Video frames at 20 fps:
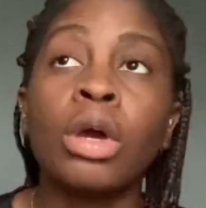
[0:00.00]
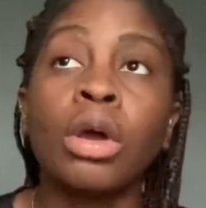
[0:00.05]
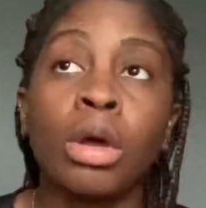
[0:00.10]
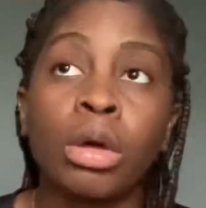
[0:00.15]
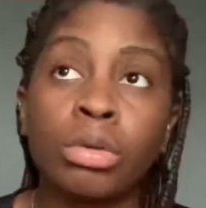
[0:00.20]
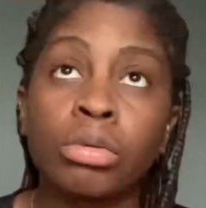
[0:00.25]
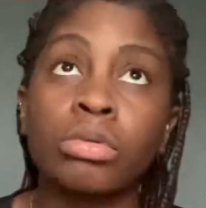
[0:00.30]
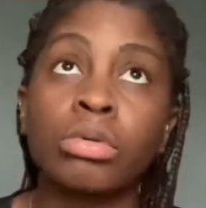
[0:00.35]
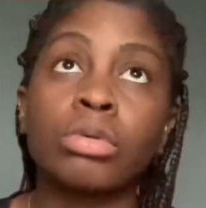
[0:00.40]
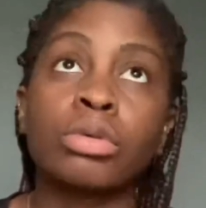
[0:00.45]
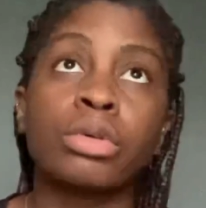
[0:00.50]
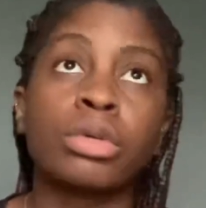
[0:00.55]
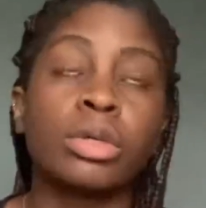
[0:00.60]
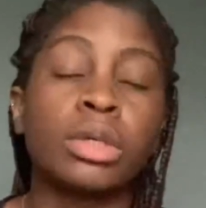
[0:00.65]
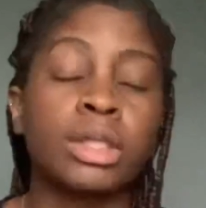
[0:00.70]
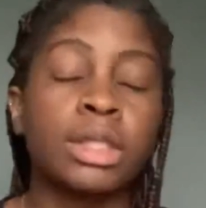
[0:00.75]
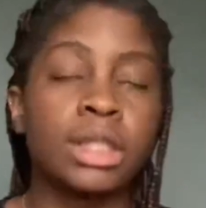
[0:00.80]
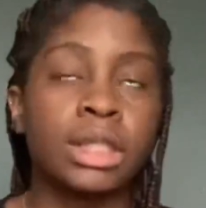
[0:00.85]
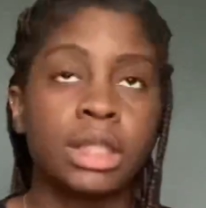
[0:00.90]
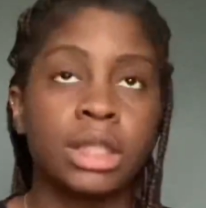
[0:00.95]
Donc euh,
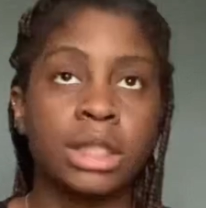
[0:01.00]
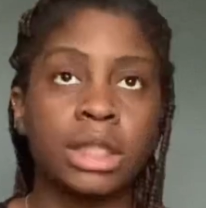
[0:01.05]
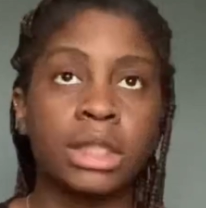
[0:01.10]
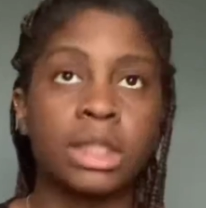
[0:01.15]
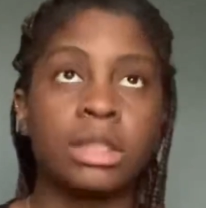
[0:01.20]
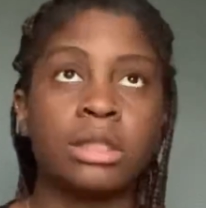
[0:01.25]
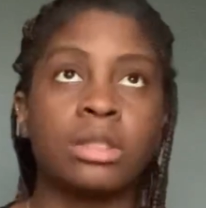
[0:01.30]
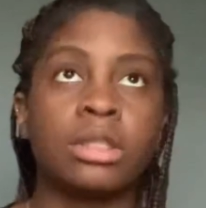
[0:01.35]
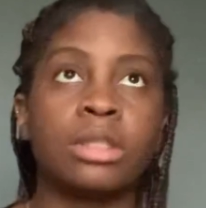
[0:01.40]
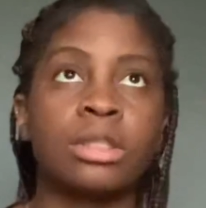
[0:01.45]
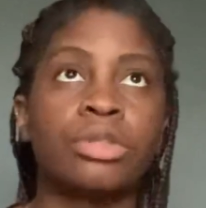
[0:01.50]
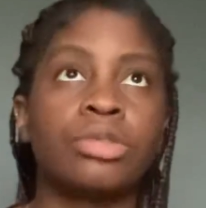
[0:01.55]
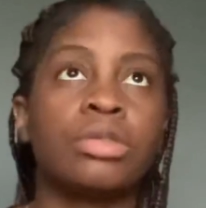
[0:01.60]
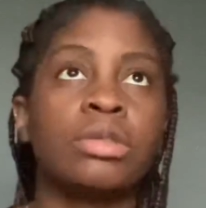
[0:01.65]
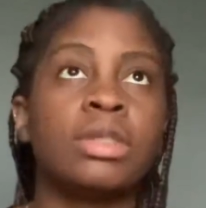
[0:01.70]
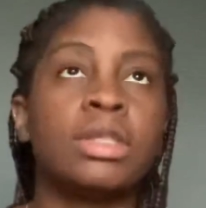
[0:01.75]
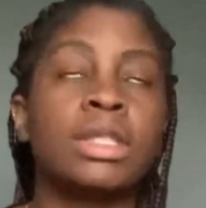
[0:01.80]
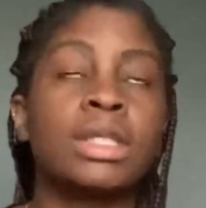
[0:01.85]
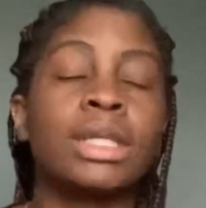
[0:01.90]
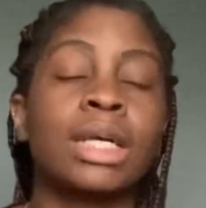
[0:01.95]
ici, ils
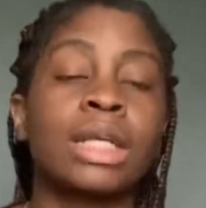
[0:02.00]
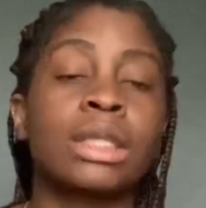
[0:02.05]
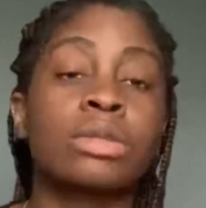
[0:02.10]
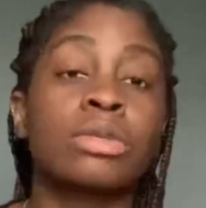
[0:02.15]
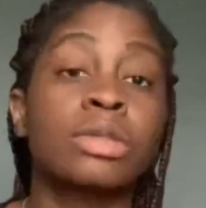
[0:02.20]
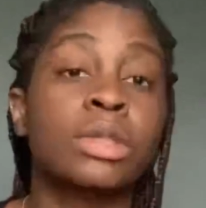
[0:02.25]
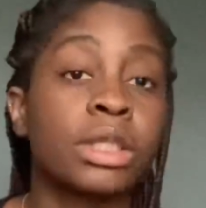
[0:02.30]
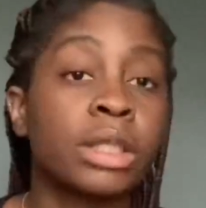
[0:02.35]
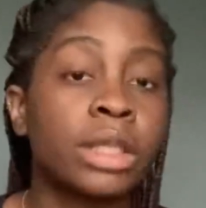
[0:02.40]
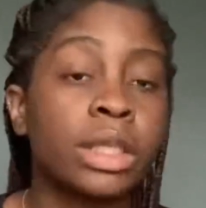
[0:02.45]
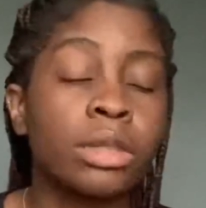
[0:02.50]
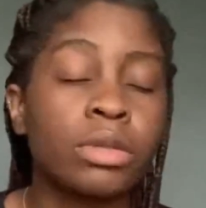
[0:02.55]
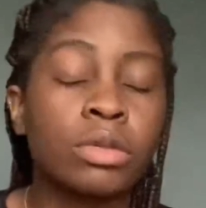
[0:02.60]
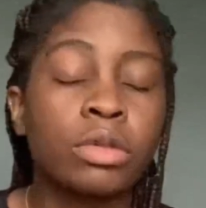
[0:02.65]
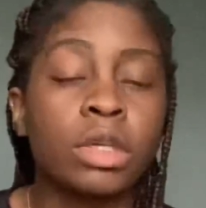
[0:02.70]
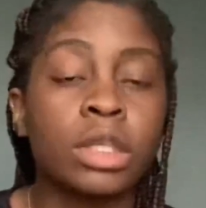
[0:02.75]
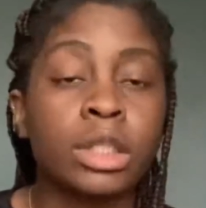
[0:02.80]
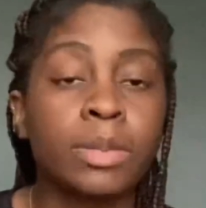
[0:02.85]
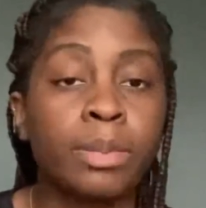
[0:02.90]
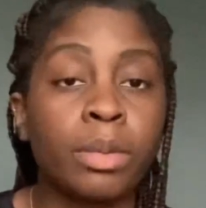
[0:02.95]
utilisent la société de
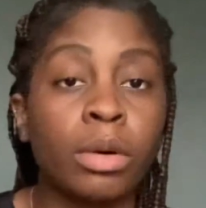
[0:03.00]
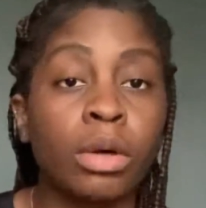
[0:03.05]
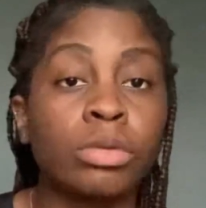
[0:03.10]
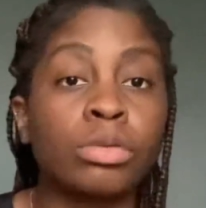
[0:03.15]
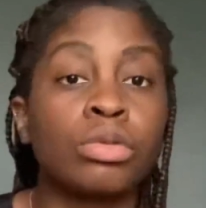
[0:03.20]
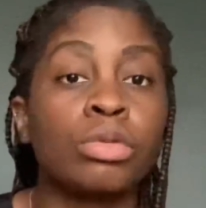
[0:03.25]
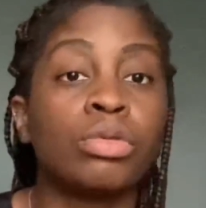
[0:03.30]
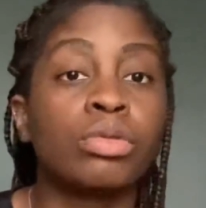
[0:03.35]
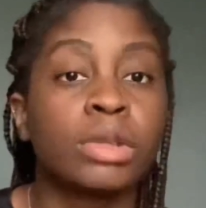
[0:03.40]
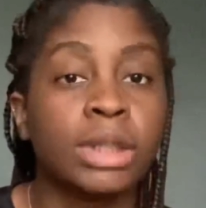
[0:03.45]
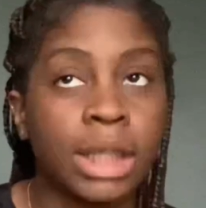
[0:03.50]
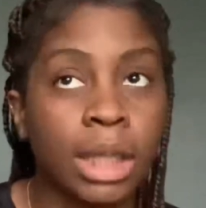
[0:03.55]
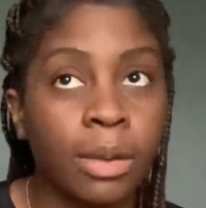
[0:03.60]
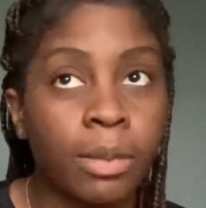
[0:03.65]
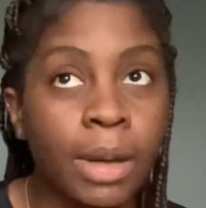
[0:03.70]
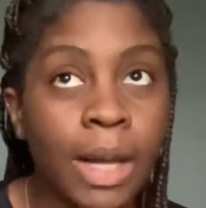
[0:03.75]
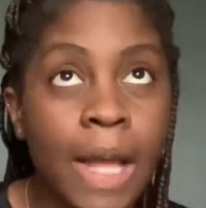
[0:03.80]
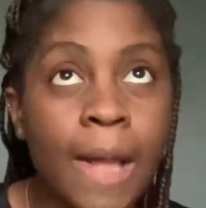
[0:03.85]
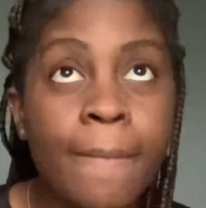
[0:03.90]
transport de l'Ottawa.